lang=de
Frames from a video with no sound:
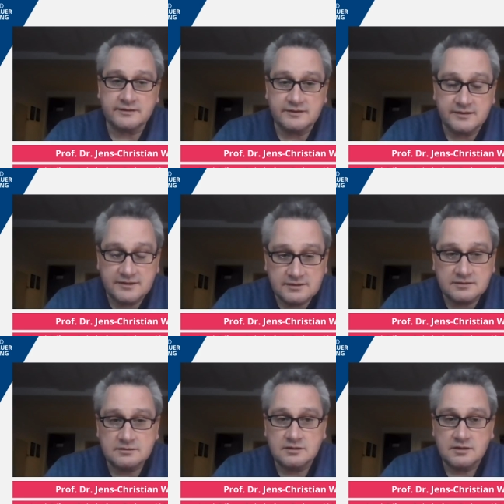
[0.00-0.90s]
an
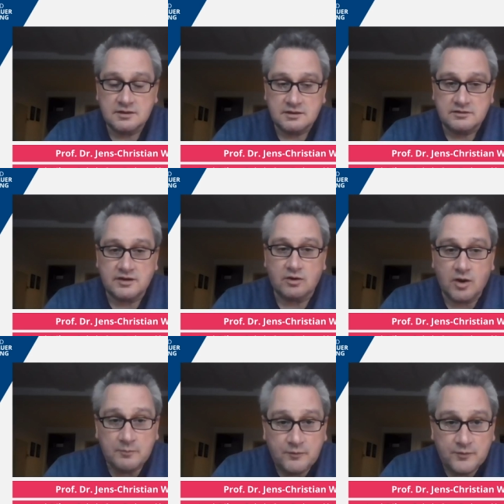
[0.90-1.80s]
denen
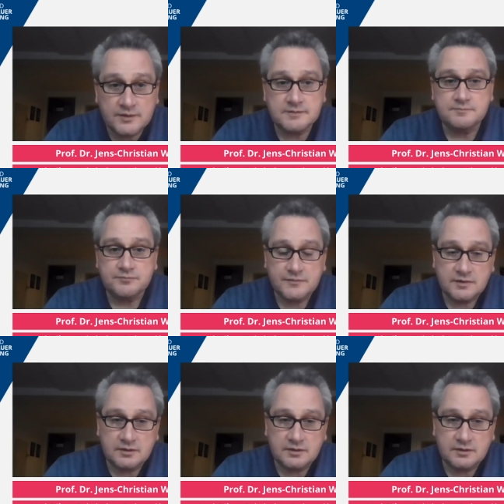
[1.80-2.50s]
der Opfer